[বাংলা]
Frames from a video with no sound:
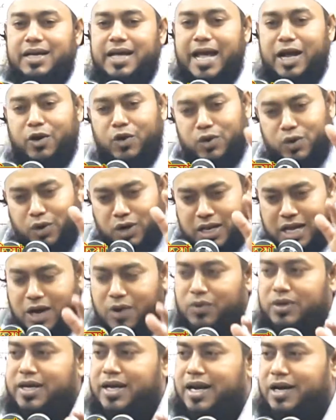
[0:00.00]
এখন অলিয়া
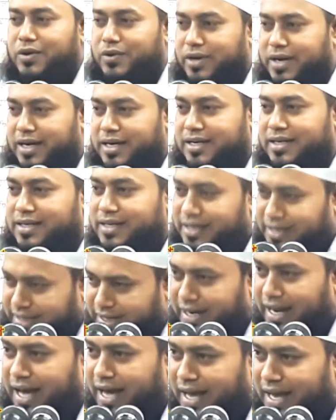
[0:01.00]
উলিয়ারা করেন ঠিক
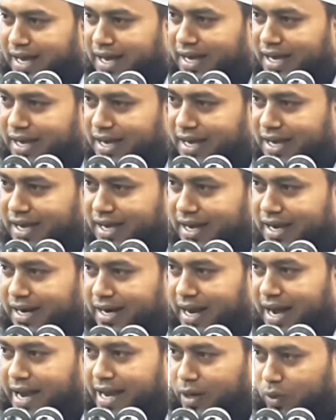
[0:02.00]
কি না
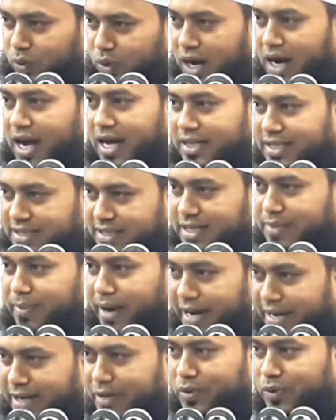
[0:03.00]
না এই কোরআন হাদিসের
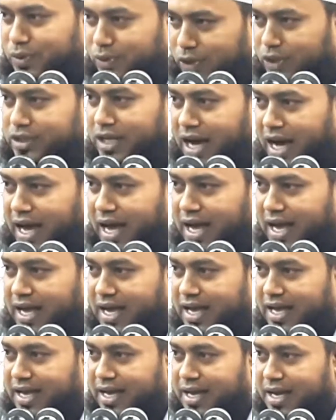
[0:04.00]
বাহিরে কোনো কথা
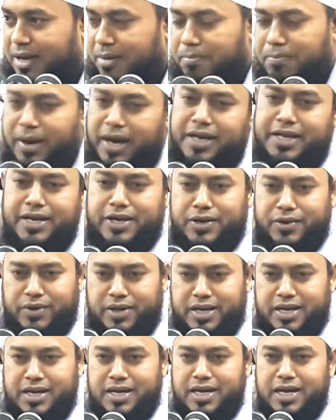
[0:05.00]
বাহিরে
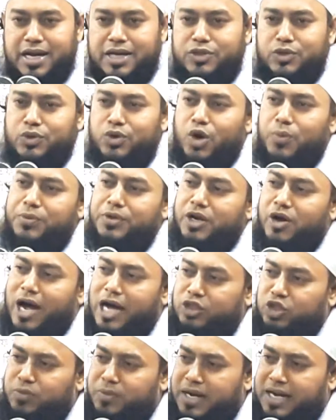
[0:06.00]
নয় তো নবীরা
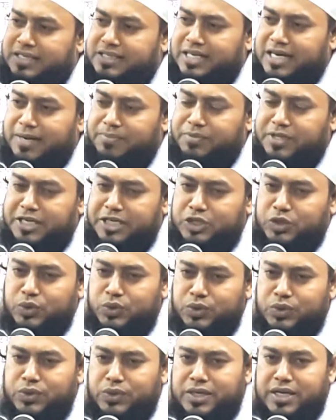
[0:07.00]
আদম আলাহিসাল্লাম থেকে
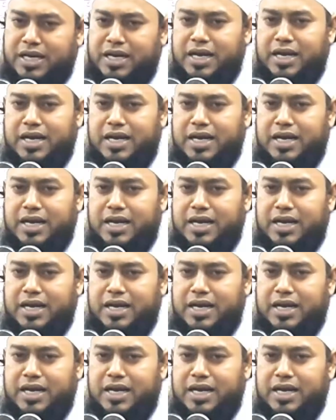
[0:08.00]
শুরু করে